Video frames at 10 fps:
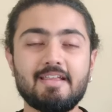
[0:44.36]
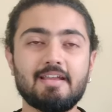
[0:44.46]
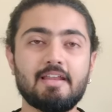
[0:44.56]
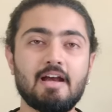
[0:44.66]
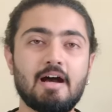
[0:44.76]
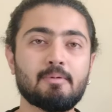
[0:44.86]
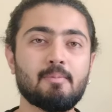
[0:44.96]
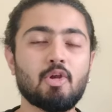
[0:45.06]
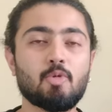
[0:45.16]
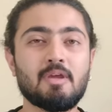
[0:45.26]
के लिए
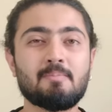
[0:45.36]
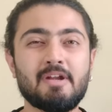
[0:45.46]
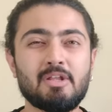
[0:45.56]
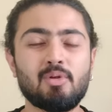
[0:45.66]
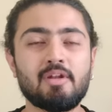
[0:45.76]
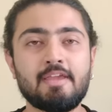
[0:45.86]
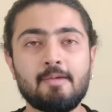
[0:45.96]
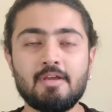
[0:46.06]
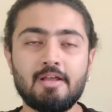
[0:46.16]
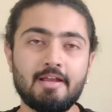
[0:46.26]
आपके बालों में एक पर्टिकुलर
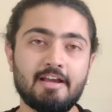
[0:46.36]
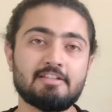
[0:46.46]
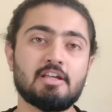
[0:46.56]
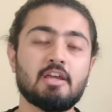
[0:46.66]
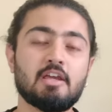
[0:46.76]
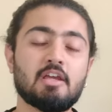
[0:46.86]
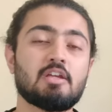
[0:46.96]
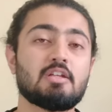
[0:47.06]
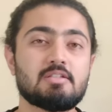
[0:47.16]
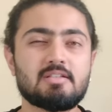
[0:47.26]
केमिकल लगाया जाता है
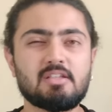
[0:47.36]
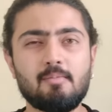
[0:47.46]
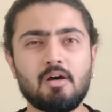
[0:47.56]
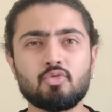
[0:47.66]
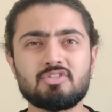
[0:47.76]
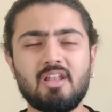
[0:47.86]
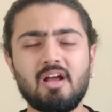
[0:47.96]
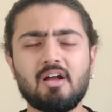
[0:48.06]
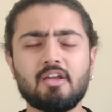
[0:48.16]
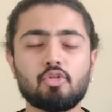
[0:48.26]
जिसके बाद उसे
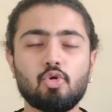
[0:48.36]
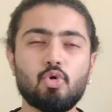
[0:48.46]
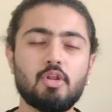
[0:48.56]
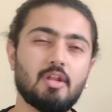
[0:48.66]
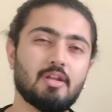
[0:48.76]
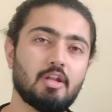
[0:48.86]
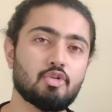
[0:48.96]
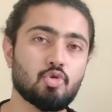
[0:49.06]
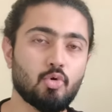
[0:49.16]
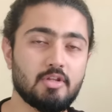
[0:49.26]
लगा के थोड़ी देर के
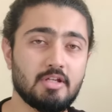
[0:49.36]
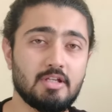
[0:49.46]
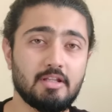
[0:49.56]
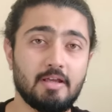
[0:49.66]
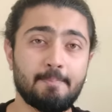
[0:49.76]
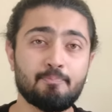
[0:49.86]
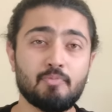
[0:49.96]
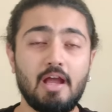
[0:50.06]
लिए छोड़ दिया जाता है